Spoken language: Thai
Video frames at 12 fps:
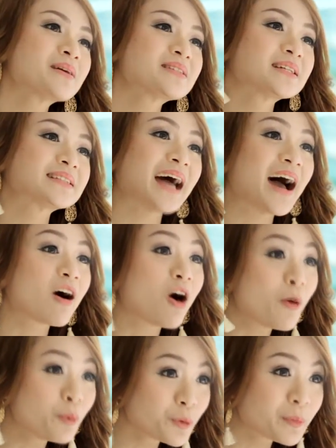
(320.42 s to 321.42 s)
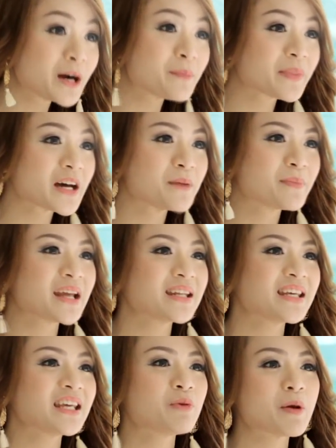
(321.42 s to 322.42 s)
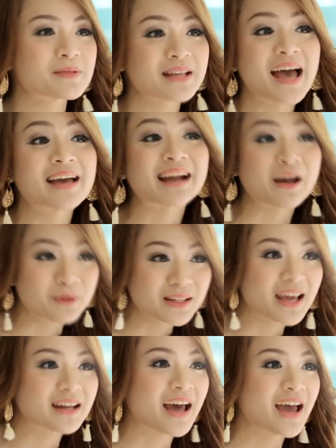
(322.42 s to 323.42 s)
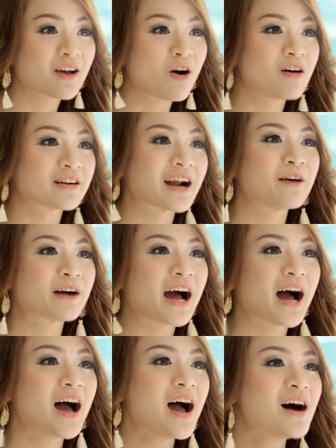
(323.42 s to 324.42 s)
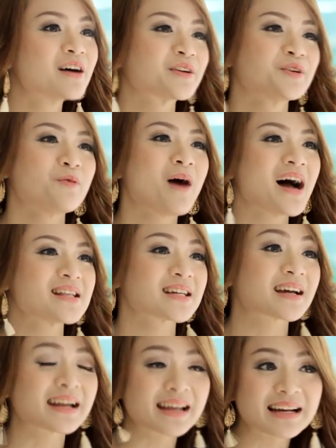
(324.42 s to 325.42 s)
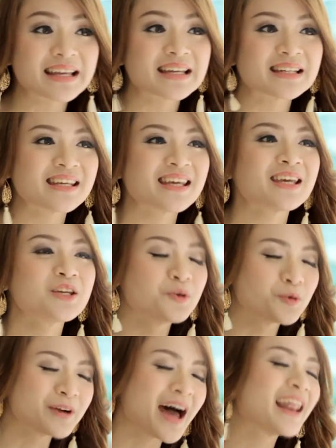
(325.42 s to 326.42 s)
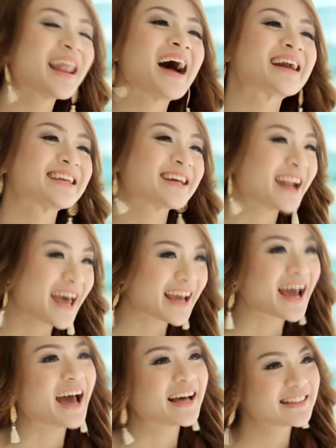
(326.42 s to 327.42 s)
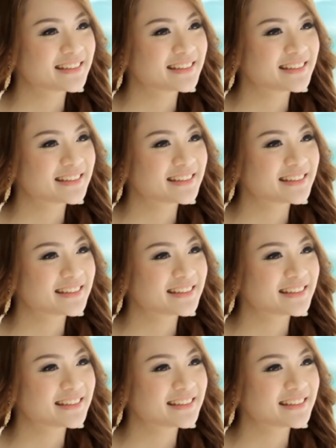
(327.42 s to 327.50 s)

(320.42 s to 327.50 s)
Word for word: มาศึกษาข้อมูลเพิ่มเติมได้ที่เว็บไซต์ Gravitech ไทยของเราค่ะ หรือว่าจะคลิกลิงก์ที่อยู่ด้านล่างนี้ก็ได้ค่ะ